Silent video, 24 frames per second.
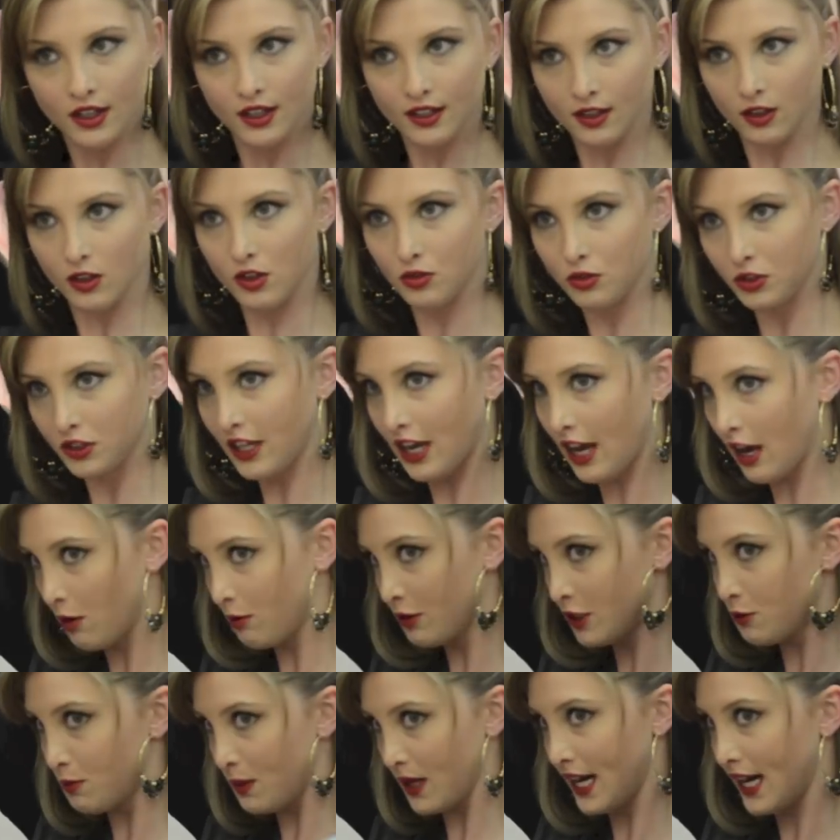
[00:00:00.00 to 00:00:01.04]
Então eu vou dar uma
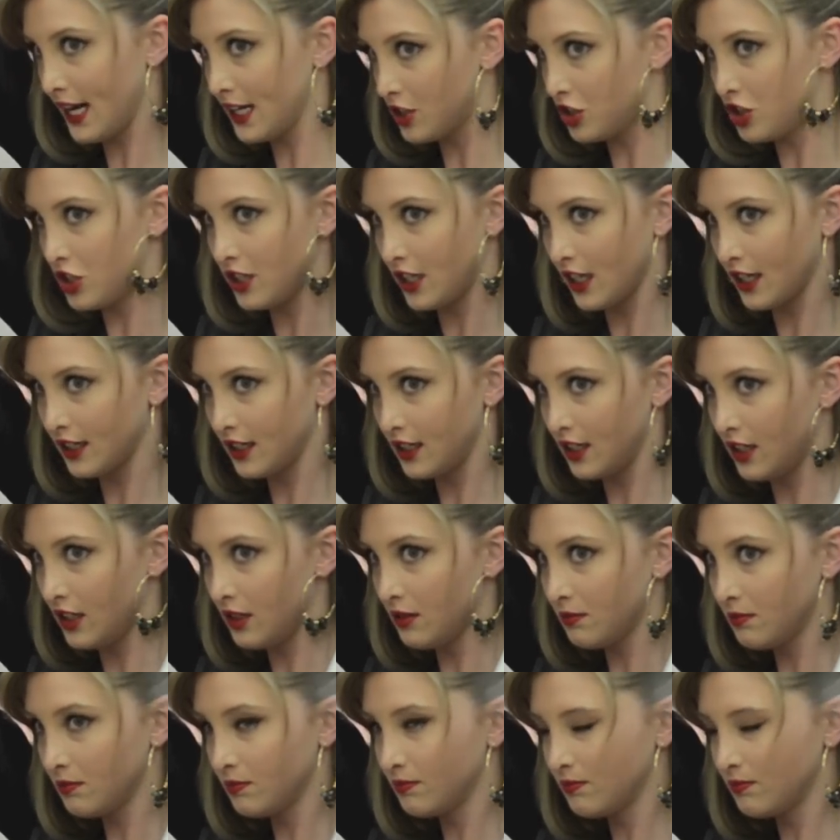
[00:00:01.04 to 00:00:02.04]
espirradinha aqui.